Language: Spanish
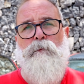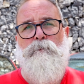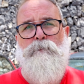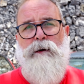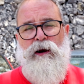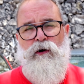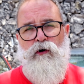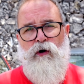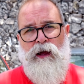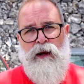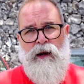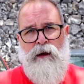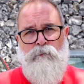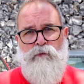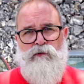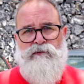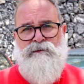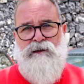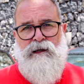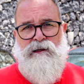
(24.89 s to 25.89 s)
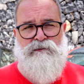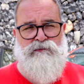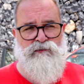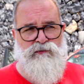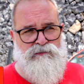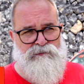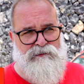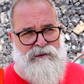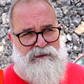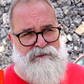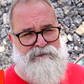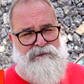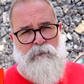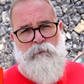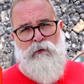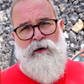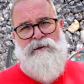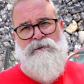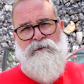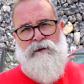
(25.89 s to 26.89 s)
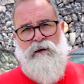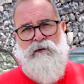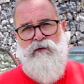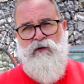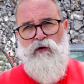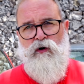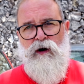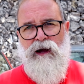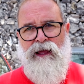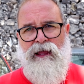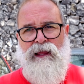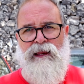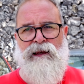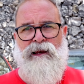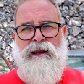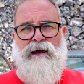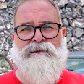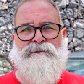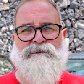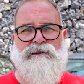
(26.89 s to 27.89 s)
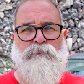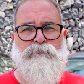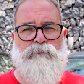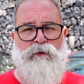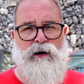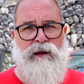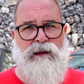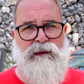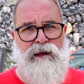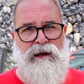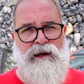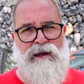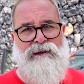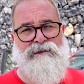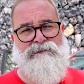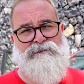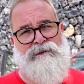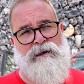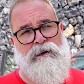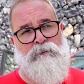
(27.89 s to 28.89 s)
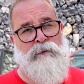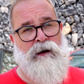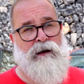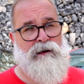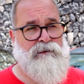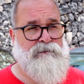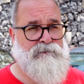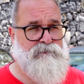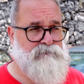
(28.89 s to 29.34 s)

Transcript: pero en ambos casos estamos entrando en las temporadas extremas,